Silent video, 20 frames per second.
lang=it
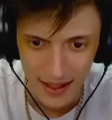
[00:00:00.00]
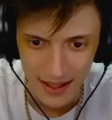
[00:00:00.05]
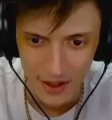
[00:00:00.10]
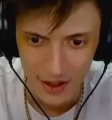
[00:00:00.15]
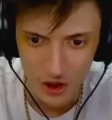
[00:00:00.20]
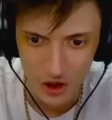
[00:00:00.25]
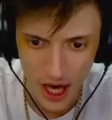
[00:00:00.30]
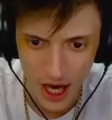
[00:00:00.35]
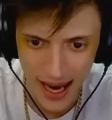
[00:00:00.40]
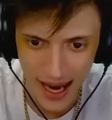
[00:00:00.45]

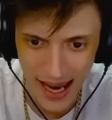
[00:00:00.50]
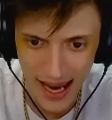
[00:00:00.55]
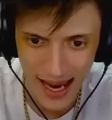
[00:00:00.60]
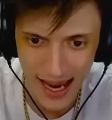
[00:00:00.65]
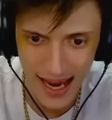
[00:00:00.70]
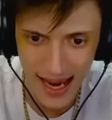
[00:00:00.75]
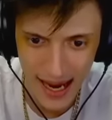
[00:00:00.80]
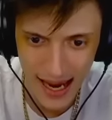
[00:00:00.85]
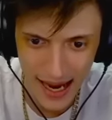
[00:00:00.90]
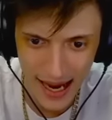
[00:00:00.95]

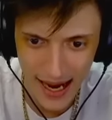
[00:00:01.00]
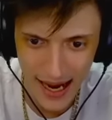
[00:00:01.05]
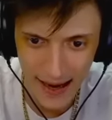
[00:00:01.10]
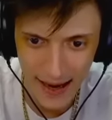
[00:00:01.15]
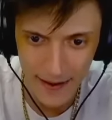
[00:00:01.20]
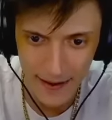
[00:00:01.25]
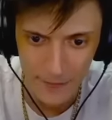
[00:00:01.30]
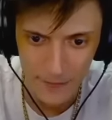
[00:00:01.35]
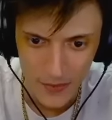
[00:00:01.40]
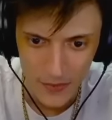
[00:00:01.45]

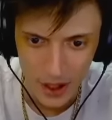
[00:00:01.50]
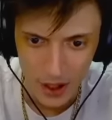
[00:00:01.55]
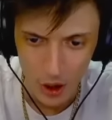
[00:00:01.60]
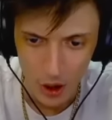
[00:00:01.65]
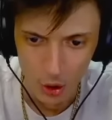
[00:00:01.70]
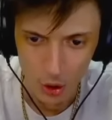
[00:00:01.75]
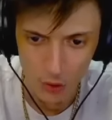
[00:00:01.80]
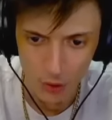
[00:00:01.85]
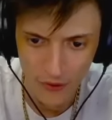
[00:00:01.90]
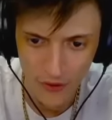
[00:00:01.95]
C'è
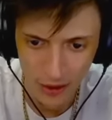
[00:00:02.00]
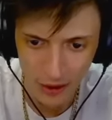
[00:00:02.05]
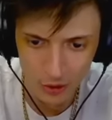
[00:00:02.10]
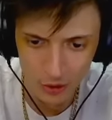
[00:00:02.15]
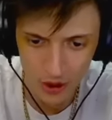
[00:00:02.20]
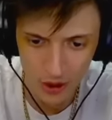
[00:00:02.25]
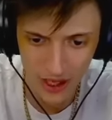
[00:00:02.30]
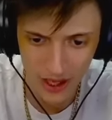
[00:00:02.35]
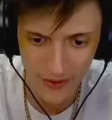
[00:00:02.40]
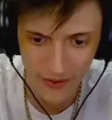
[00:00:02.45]
Luffy
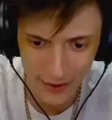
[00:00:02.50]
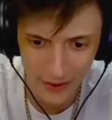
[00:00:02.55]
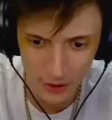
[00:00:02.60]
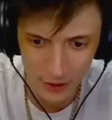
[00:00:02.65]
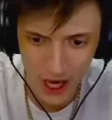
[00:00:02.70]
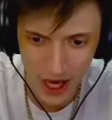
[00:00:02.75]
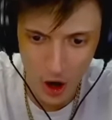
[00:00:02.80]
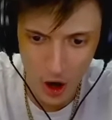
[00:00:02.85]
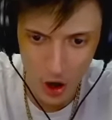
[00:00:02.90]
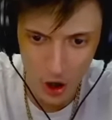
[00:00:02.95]
autografato
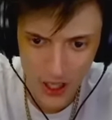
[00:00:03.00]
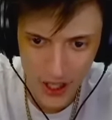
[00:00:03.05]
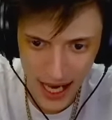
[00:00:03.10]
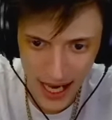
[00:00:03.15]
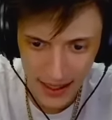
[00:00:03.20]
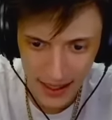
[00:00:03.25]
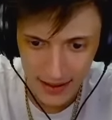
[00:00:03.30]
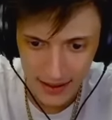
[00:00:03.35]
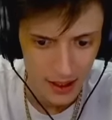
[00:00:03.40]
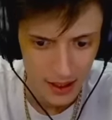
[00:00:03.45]
da
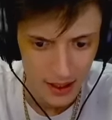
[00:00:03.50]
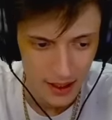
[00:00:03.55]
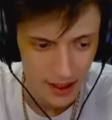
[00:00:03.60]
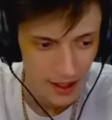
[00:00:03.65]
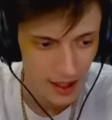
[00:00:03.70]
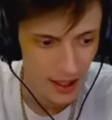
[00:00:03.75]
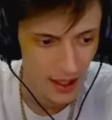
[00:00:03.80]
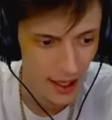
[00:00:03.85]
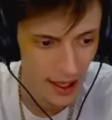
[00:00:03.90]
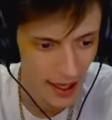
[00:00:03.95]
Oda.
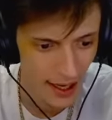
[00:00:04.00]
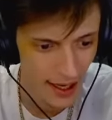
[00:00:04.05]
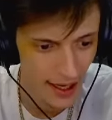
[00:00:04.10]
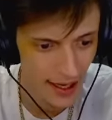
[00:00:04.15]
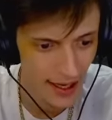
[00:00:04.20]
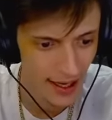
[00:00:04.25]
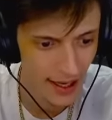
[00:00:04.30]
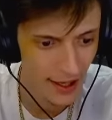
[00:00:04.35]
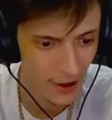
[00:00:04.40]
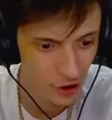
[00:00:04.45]

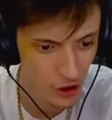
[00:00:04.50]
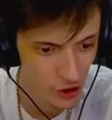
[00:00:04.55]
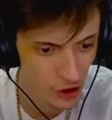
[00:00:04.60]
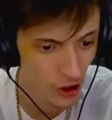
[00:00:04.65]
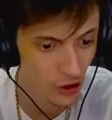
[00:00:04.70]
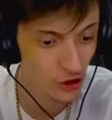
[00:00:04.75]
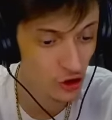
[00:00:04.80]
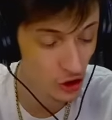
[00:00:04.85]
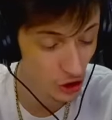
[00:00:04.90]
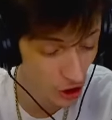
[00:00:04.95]
Eh, ci,
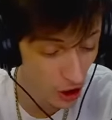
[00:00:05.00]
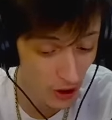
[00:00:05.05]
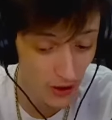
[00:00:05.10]
so, ci, sono